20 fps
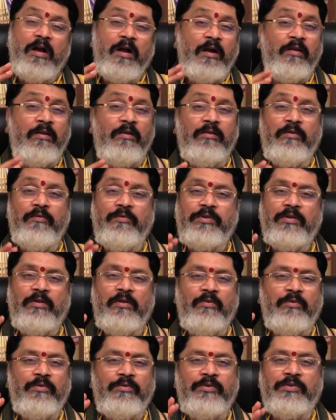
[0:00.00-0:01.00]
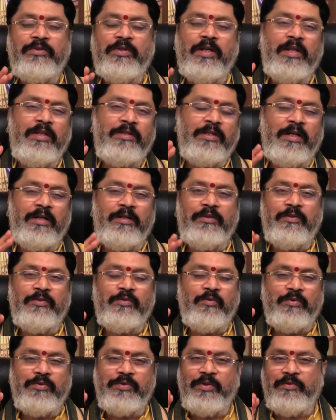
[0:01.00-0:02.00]
ఆరోగ్య విషయంలో కొంచెం చాలా జాగ్రత్త
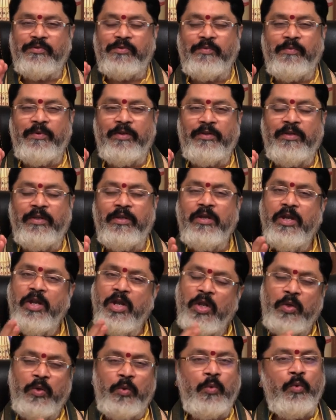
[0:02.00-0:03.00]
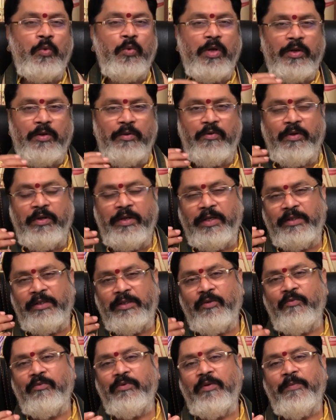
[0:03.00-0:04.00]
తీసుకోవాల్సిన అవసరం ఉంటుంది గురువు అనుగ్రహం ఎంత
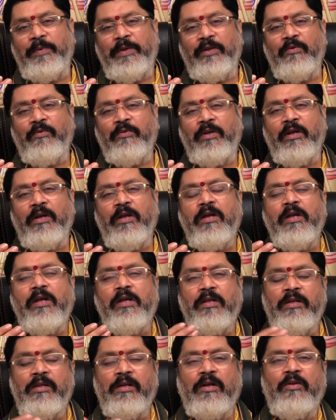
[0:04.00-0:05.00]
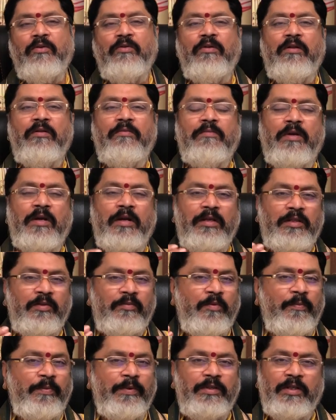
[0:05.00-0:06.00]
ఉన్నప్పటికీ కూడా ఈ అనుగ్రహం మహా అయితే
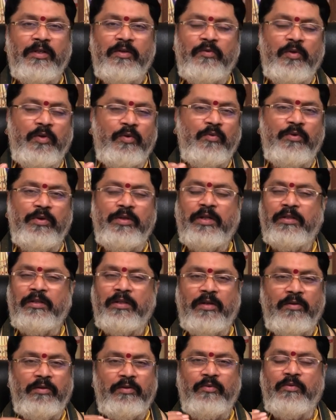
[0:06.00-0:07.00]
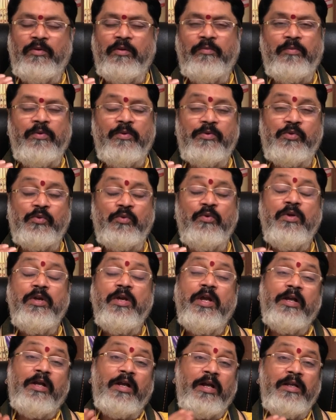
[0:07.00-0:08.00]
ముప్పై తారీఖు వరకు ఉంటున్న తర్వాత ఉండకపోవచ్చు
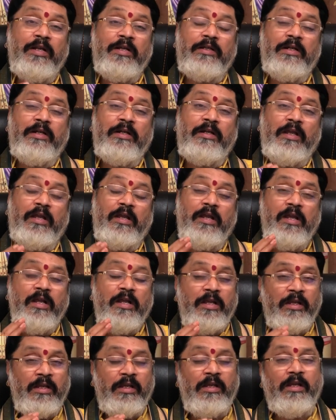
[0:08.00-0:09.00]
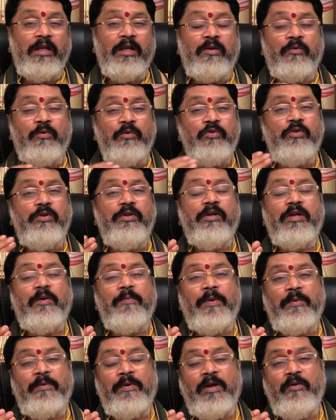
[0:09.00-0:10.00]
కానీ ఏంటంటే ఈ కుజుడు యొక్క
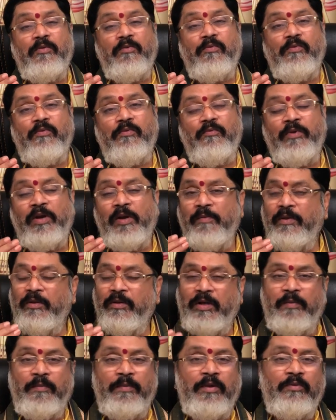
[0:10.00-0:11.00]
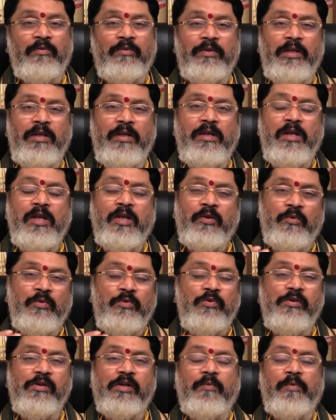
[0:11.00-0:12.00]
ప్రభావం వీళ్ళ మీద కనబడుతుంది
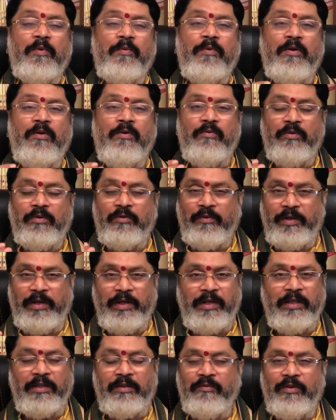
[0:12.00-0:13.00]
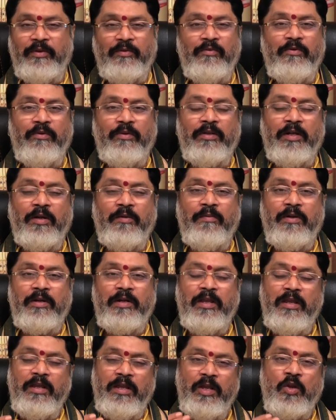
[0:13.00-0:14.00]
కుజుడు యొక్క ప్రభావం ట్వంటీ ఎయిత్ వరకు ఉంటుంది
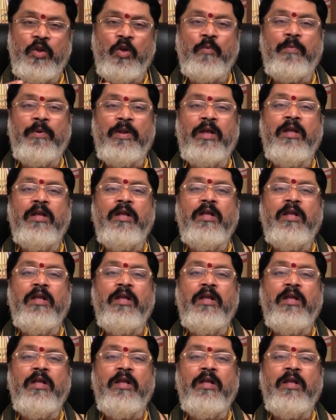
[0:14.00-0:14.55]
కాబట్టి ఈ లోపల